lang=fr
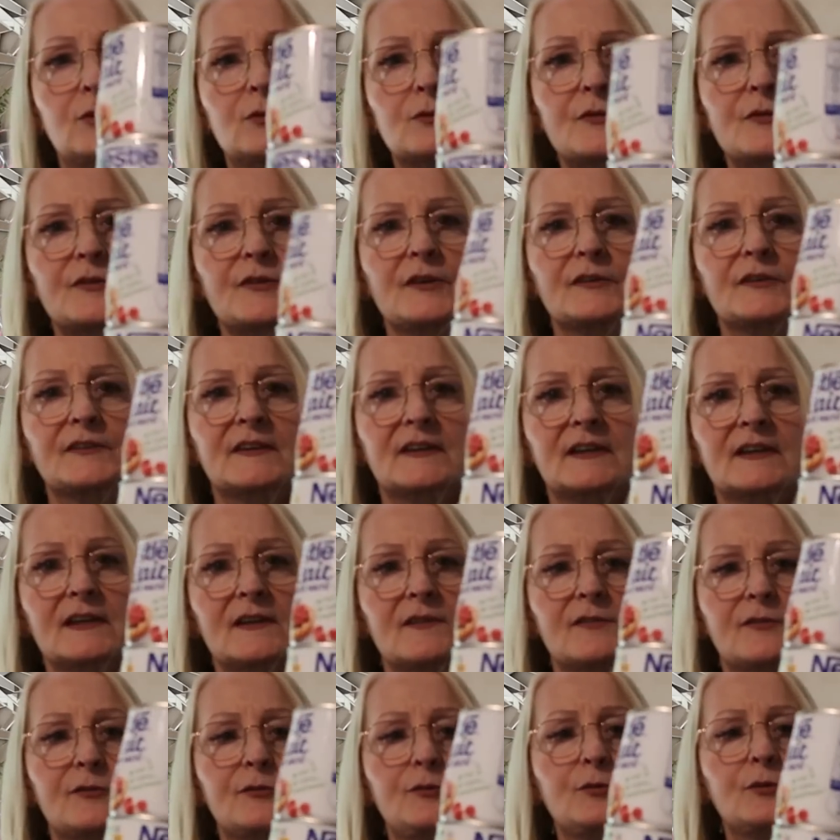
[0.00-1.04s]

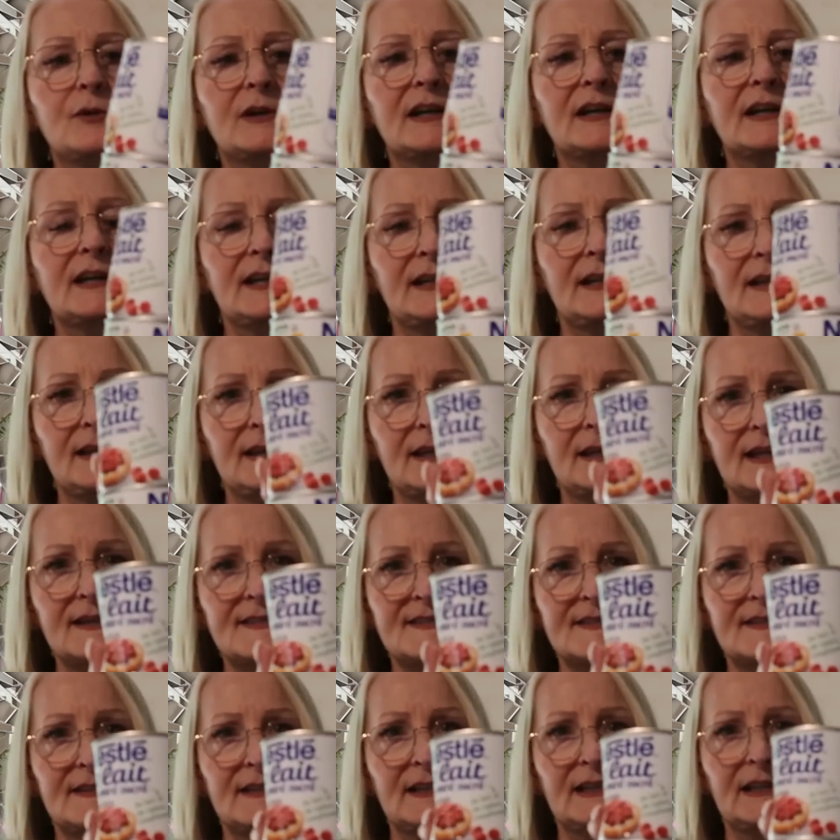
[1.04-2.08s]
concentré sucré
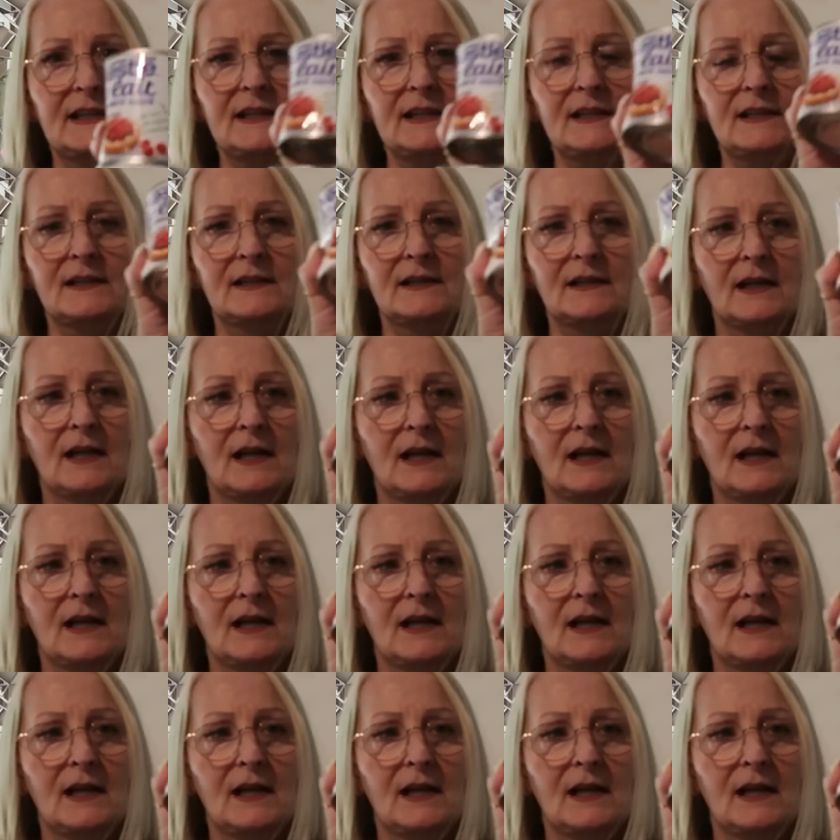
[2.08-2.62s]
Nestlé.